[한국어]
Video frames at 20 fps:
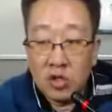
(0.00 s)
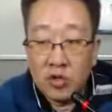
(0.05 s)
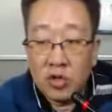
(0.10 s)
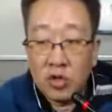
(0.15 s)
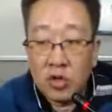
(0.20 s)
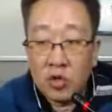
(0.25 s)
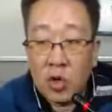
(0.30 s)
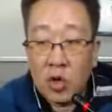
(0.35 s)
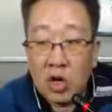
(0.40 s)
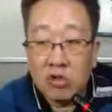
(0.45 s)

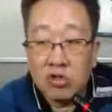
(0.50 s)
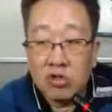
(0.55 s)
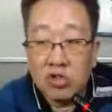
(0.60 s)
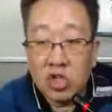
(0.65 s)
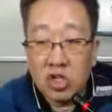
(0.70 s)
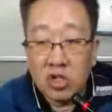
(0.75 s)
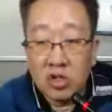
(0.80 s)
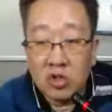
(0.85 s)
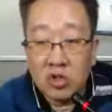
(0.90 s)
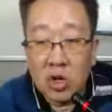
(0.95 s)

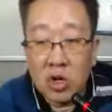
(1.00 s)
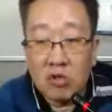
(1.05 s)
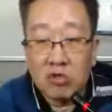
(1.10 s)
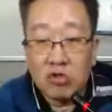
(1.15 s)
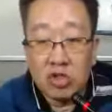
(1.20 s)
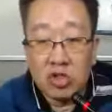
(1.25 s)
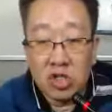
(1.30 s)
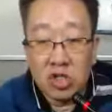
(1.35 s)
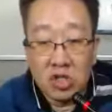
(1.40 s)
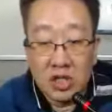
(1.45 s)
광군절이라고
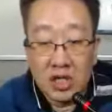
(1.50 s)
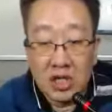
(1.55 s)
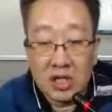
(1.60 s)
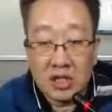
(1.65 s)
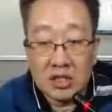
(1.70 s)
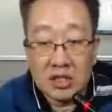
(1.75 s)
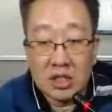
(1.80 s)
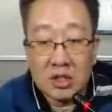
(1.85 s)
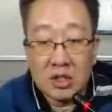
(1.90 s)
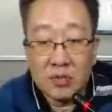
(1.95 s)
광군절. 예,
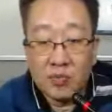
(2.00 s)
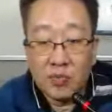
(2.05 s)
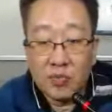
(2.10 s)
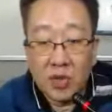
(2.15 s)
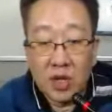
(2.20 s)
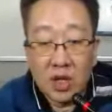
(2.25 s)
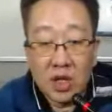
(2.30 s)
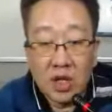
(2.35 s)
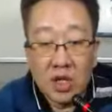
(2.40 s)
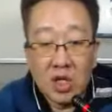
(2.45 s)
그래서
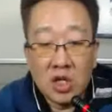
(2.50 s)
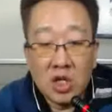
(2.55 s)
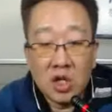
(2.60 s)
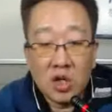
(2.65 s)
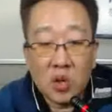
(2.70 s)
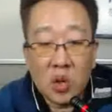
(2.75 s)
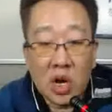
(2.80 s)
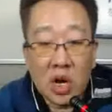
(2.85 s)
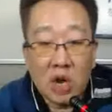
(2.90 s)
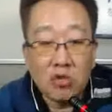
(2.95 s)

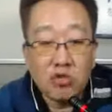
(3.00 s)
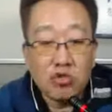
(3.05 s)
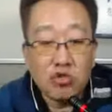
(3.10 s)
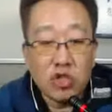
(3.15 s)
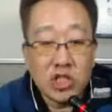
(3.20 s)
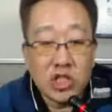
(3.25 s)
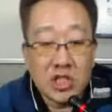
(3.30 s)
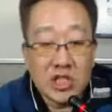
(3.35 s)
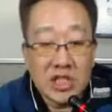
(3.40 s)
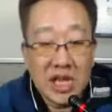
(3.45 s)

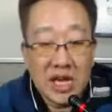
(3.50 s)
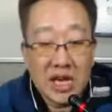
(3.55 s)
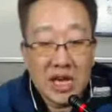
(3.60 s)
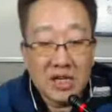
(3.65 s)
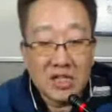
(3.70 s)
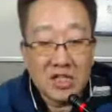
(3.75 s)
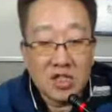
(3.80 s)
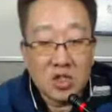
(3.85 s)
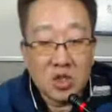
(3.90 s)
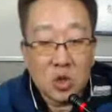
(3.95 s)
광군지에
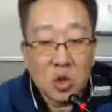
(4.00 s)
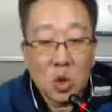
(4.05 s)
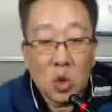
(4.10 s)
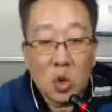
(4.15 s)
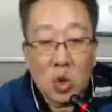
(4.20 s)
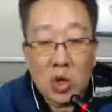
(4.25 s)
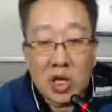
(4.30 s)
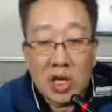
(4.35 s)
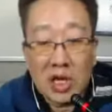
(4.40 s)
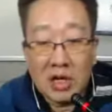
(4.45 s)
그래서
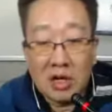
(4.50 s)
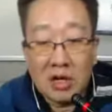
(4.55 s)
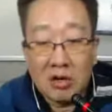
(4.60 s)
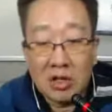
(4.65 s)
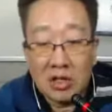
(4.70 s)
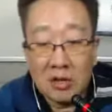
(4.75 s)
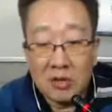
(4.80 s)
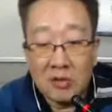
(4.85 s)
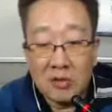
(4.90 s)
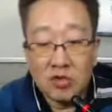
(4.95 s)
솔로의 날이라고
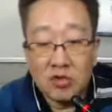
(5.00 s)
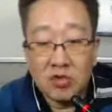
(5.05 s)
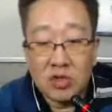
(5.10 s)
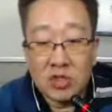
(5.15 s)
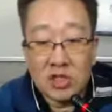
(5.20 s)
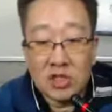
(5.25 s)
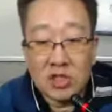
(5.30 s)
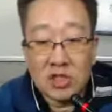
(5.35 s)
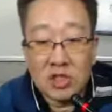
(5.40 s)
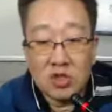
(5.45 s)
해요.
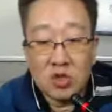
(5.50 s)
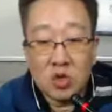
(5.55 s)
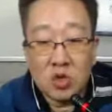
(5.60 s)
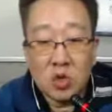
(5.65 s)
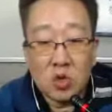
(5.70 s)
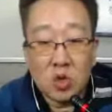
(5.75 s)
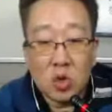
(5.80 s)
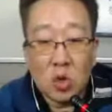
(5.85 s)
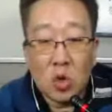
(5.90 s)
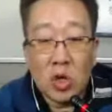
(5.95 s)
중국에서
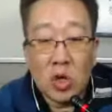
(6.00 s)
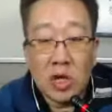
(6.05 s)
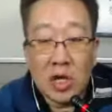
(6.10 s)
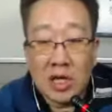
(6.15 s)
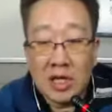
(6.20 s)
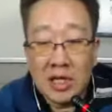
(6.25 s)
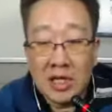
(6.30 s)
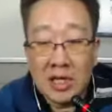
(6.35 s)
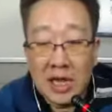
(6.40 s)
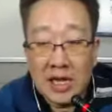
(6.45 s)
솔로의
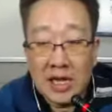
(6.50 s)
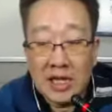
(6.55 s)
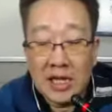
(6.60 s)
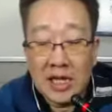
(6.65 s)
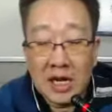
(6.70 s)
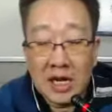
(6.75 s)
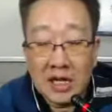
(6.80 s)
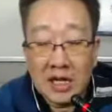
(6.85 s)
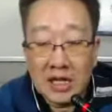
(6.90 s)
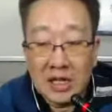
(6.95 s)
날인데 이
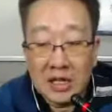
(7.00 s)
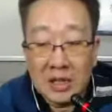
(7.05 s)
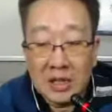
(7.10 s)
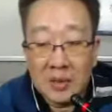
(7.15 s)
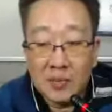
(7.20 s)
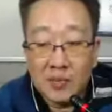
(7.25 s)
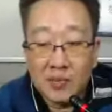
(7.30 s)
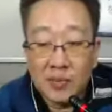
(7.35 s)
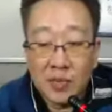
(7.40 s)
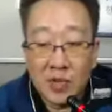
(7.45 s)
날은
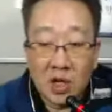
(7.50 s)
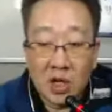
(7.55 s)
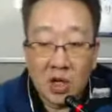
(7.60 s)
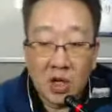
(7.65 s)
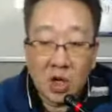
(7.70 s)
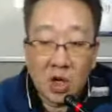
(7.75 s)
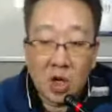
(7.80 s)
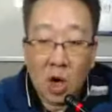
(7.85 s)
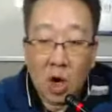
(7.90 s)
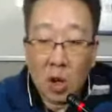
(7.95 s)

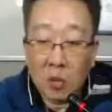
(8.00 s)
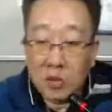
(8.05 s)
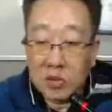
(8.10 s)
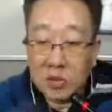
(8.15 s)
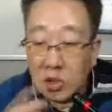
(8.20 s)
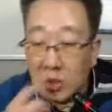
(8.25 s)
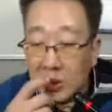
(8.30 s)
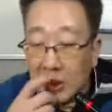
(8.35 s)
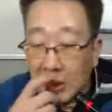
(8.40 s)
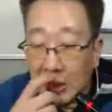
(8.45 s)

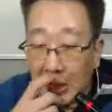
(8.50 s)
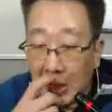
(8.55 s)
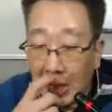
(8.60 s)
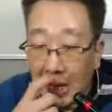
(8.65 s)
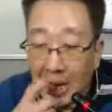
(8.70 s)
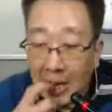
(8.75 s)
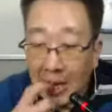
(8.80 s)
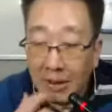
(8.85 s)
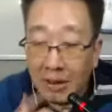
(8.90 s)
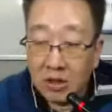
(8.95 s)
엄청나게
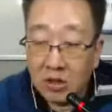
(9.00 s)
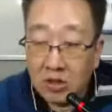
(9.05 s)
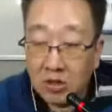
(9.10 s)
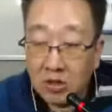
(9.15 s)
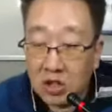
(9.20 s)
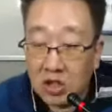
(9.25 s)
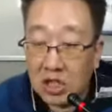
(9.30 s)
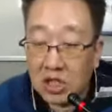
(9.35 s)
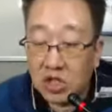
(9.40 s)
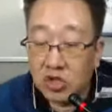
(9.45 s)

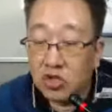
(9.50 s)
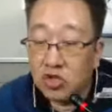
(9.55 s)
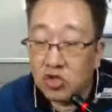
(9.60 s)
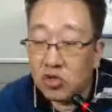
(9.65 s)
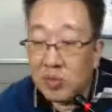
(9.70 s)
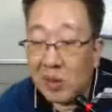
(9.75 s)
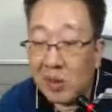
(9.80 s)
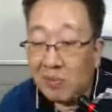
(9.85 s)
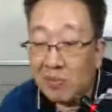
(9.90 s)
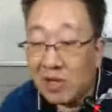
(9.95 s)
그러니까
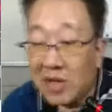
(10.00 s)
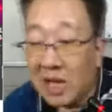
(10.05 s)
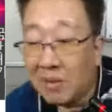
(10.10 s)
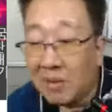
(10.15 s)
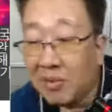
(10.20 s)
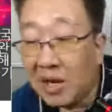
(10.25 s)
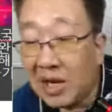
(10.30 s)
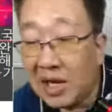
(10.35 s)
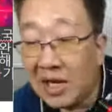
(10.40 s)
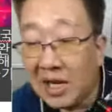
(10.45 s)
중국판 블랙
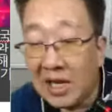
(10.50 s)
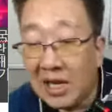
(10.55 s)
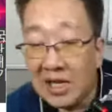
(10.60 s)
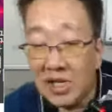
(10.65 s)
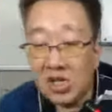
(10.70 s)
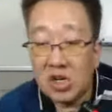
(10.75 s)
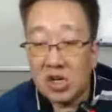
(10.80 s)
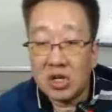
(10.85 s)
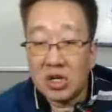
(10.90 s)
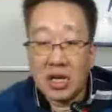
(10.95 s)

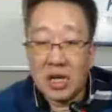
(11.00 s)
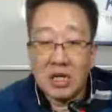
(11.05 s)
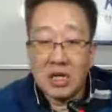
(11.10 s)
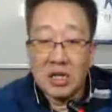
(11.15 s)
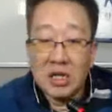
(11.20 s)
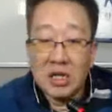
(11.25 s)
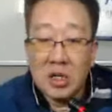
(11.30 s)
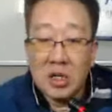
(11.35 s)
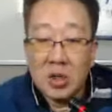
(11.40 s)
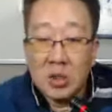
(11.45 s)
프라이데이죠. 그러니까
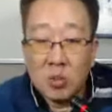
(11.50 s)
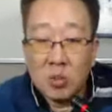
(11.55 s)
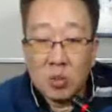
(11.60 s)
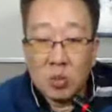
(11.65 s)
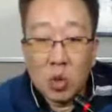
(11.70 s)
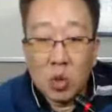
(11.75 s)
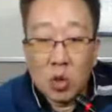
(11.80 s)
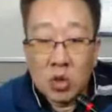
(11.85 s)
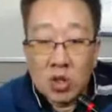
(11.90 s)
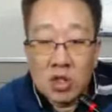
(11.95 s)

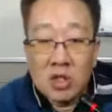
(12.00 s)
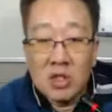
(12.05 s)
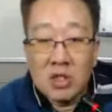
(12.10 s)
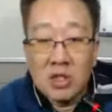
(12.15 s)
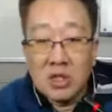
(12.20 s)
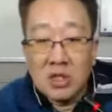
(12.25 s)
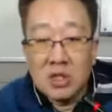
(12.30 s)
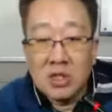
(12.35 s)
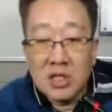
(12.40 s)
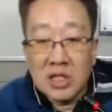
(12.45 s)

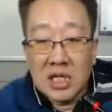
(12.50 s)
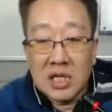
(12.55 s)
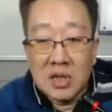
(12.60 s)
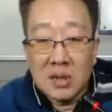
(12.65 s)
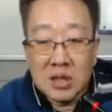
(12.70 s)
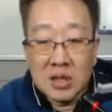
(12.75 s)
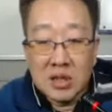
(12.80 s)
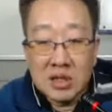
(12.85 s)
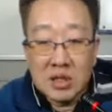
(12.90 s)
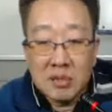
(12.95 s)
모든 이제
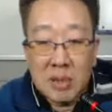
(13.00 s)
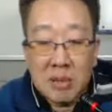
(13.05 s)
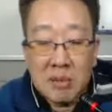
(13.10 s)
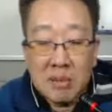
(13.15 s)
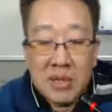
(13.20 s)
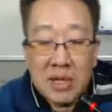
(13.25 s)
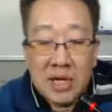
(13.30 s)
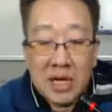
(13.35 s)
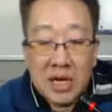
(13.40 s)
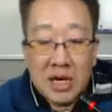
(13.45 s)
그
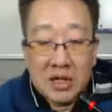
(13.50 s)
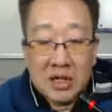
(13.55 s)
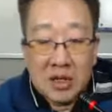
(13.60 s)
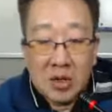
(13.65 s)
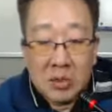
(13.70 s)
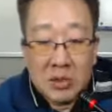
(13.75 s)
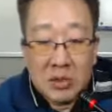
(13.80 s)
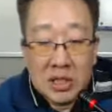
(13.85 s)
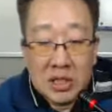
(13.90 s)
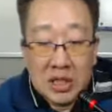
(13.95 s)
판매하는
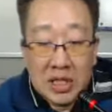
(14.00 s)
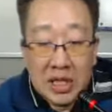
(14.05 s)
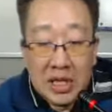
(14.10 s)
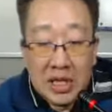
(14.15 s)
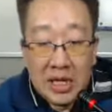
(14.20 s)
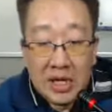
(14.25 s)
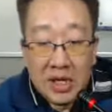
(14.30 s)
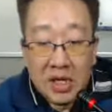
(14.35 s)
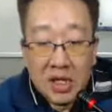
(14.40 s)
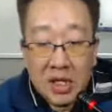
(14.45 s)

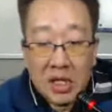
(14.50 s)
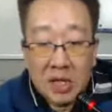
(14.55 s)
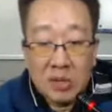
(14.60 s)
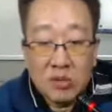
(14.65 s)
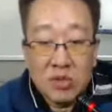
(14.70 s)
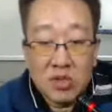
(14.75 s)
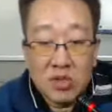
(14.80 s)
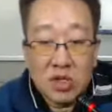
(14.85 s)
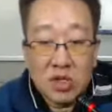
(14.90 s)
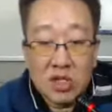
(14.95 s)
업체들이
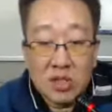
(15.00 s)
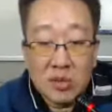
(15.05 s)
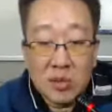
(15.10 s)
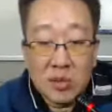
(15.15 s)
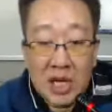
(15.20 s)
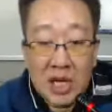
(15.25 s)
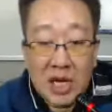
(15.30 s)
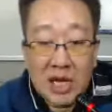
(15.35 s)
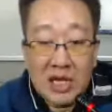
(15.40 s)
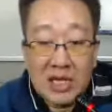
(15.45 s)
물건
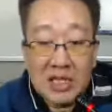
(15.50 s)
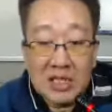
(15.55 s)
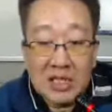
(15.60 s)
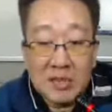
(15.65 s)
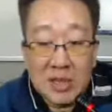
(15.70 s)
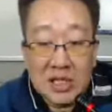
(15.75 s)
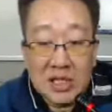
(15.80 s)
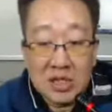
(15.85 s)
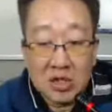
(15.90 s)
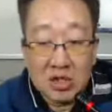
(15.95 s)
특별히 할인해서
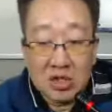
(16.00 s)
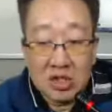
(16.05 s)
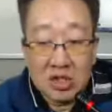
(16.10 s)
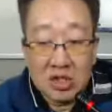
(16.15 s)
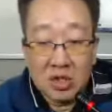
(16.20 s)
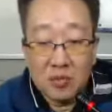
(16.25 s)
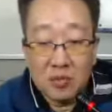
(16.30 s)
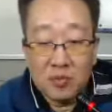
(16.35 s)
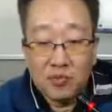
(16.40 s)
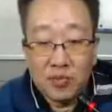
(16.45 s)
팔죠.
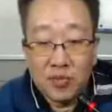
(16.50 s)
그죠?